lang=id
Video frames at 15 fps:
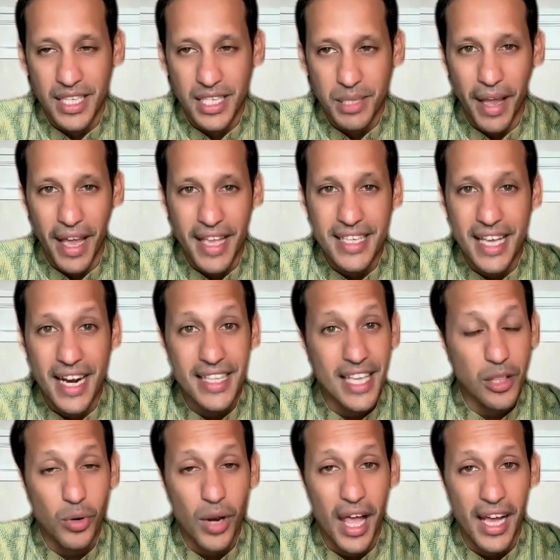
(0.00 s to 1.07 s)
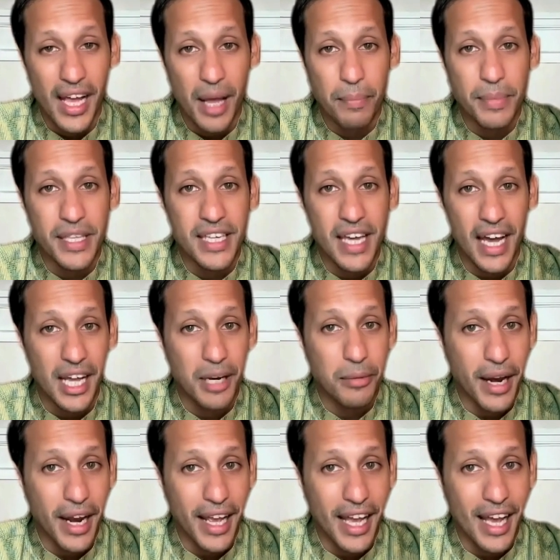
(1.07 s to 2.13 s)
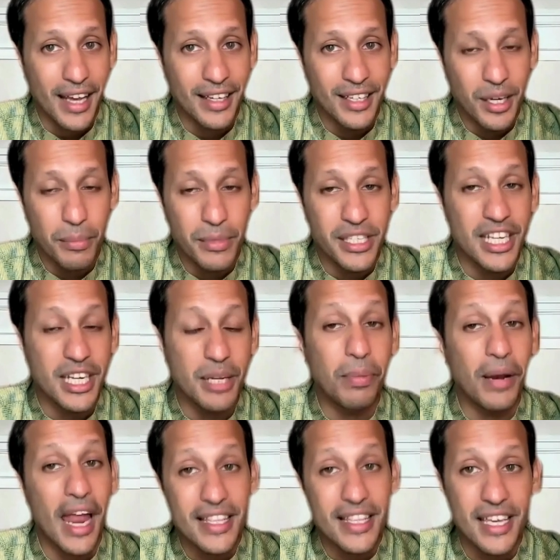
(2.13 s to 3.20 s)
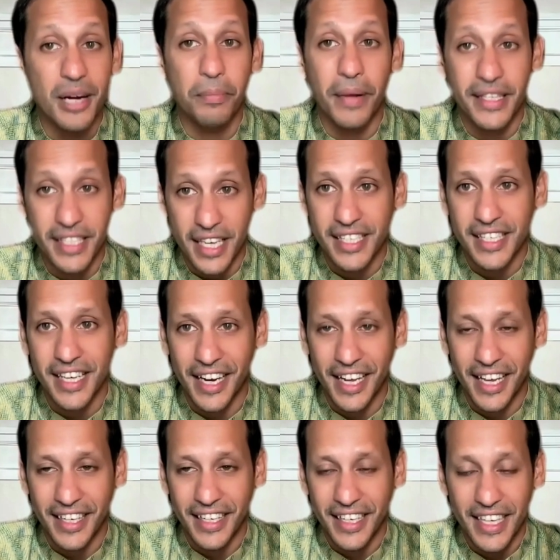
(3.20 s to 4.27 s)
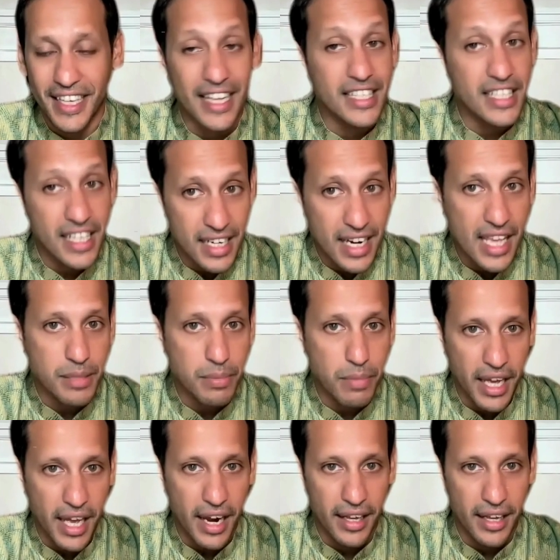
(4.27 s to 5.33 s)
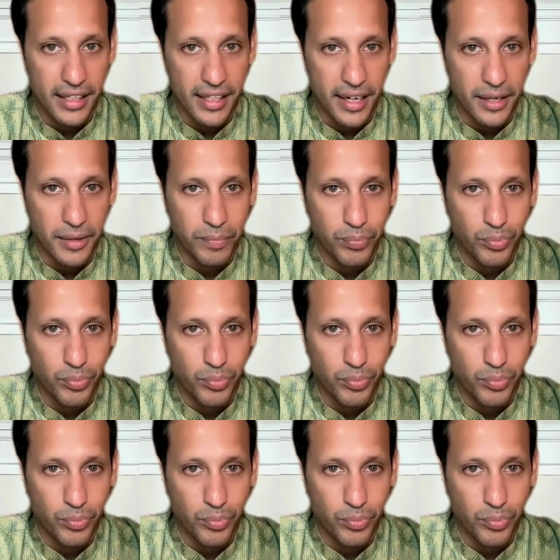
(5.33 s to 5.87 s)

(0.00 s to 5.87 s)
sebagai salah satu langkah pijakan mereka menjadi pelajar Pancasila yang cerdas berkarakter.